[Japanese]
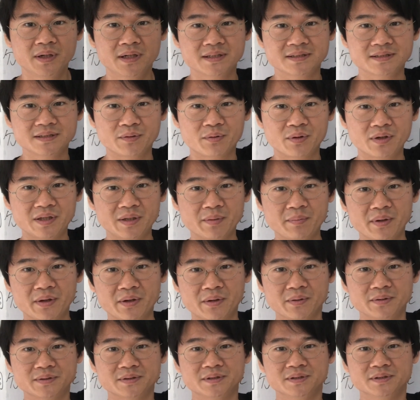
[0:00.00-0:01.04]
はですね、こうやって勉
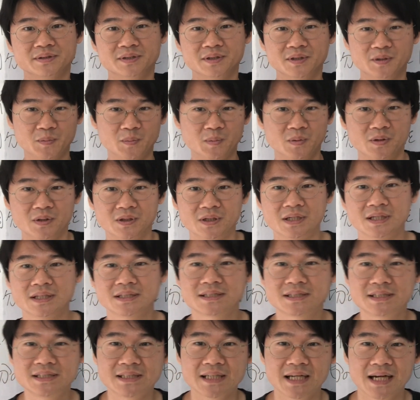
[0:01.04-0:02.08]
強するのも
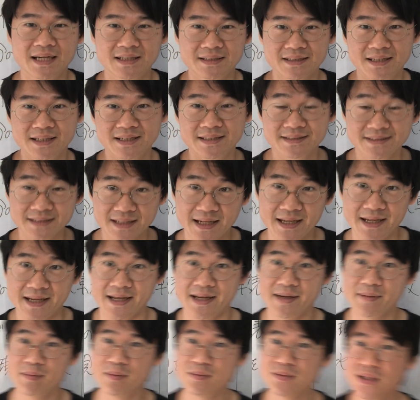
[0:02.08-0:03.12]
好きじゃなくてですね、
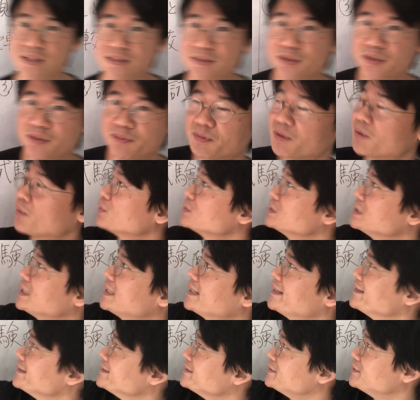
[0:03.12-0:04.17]
同じように僕教え
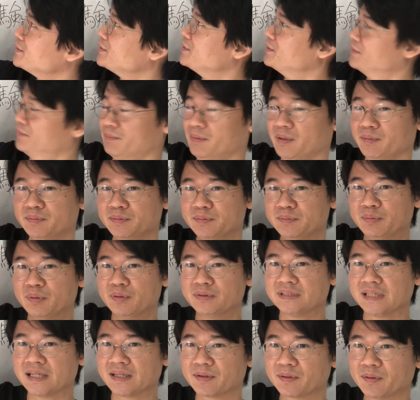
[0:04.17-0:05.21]
たんですよ。文法
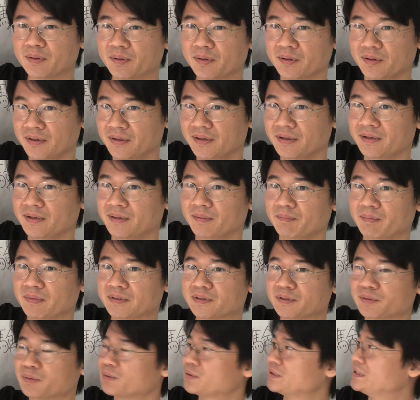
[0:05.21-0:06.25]
ざっと
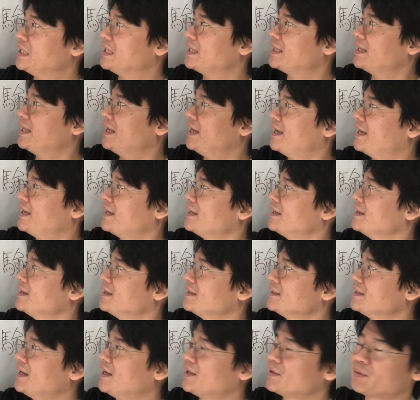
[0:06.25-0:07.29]
ちょっと教えて、
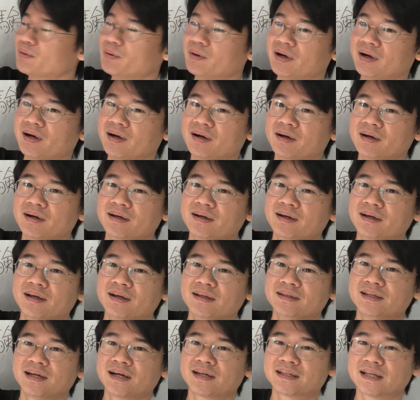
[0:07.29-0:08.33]
で、あとは
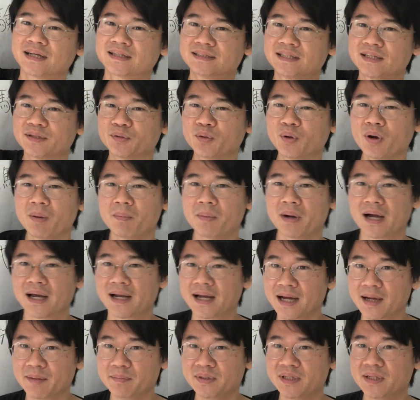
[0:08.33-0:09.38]
なんかたくさんドラマか
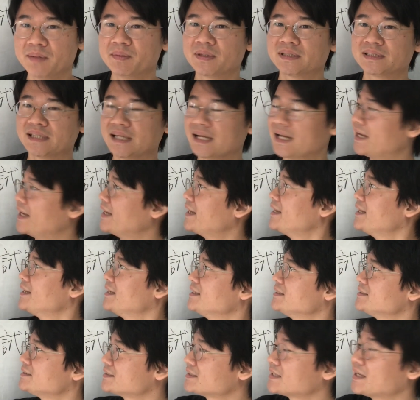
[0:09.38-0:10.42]
なんか見てましたね。
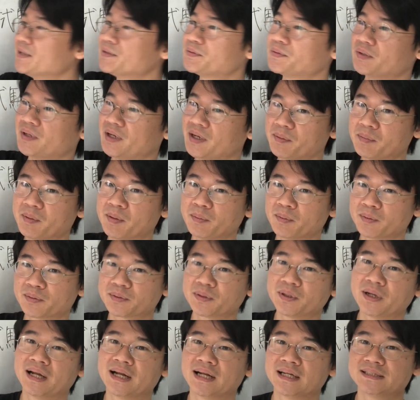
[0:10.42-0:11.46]
スカウトなれば僕
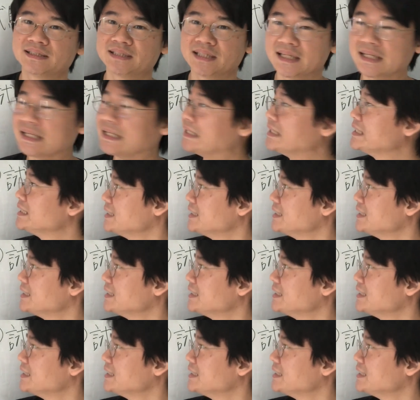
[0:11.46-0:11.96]
と話したり